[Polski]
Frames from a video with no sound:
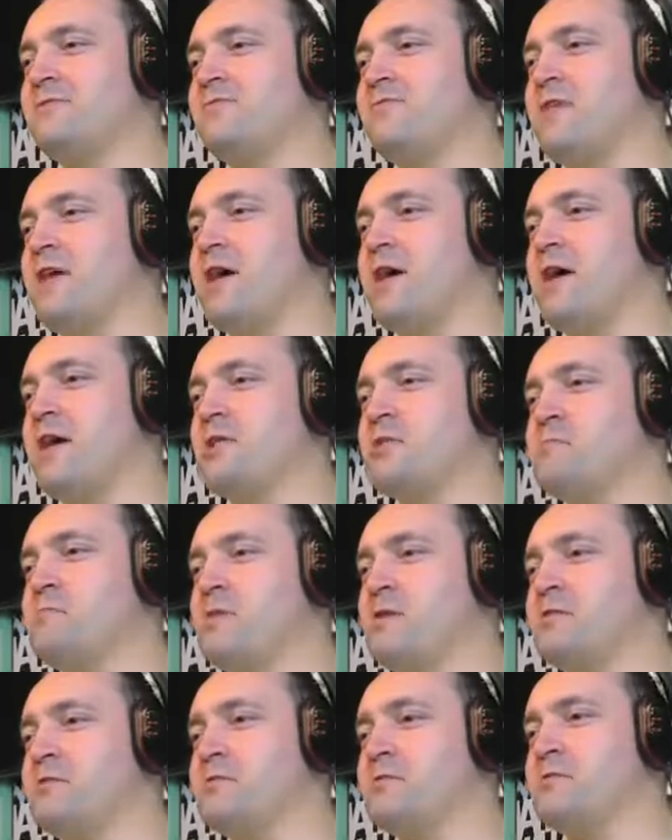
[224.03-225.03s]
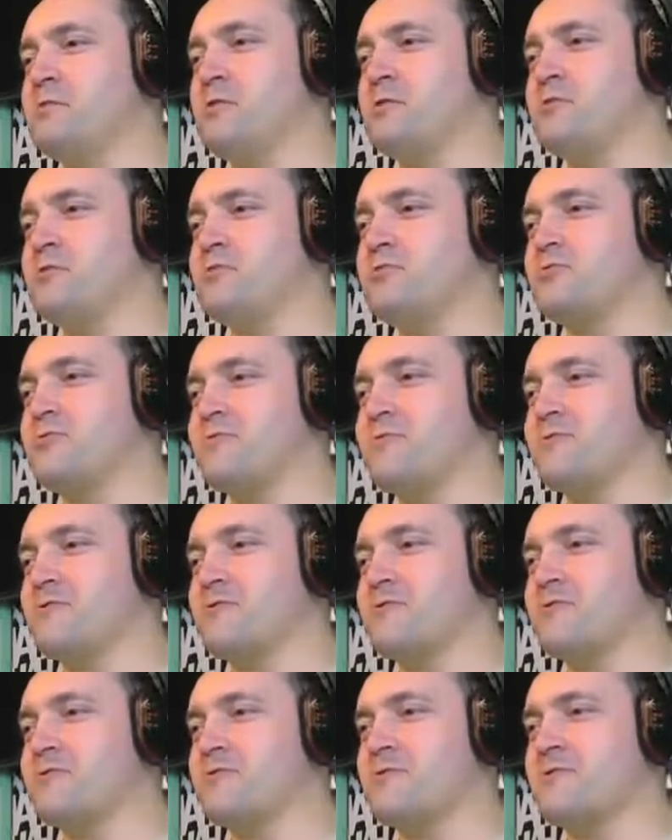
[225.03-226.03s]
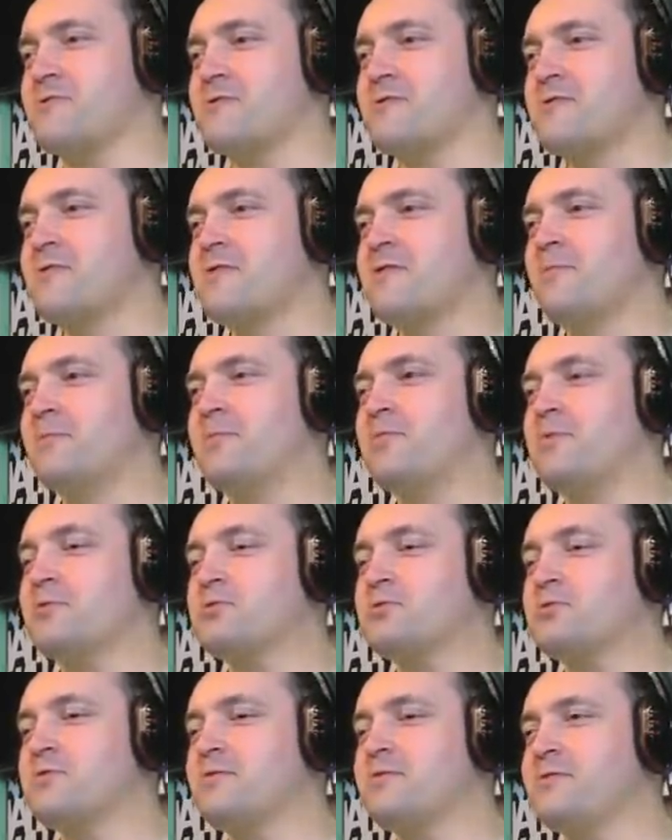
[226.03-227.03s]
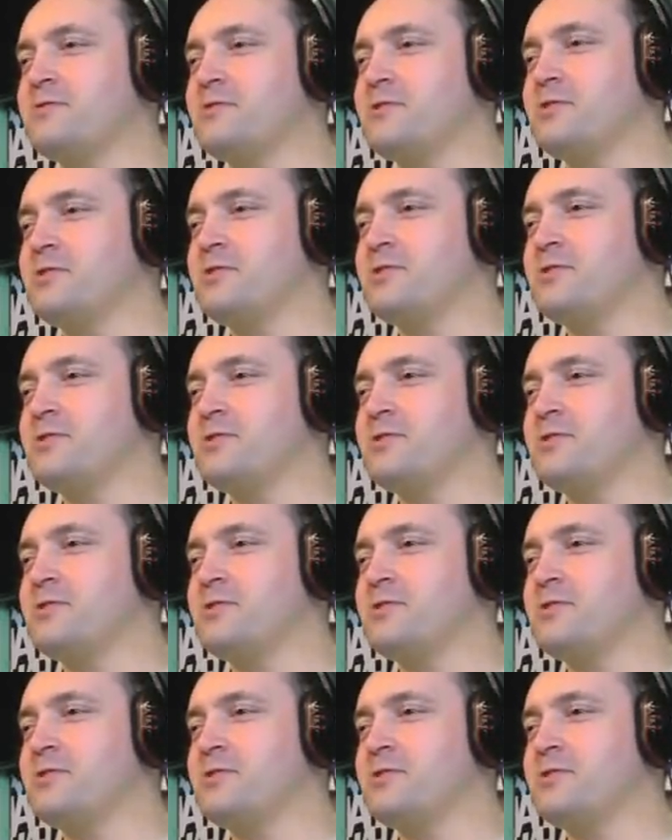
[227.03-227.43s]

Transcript: weźmy stąd, człowieku! Proszę wyjść!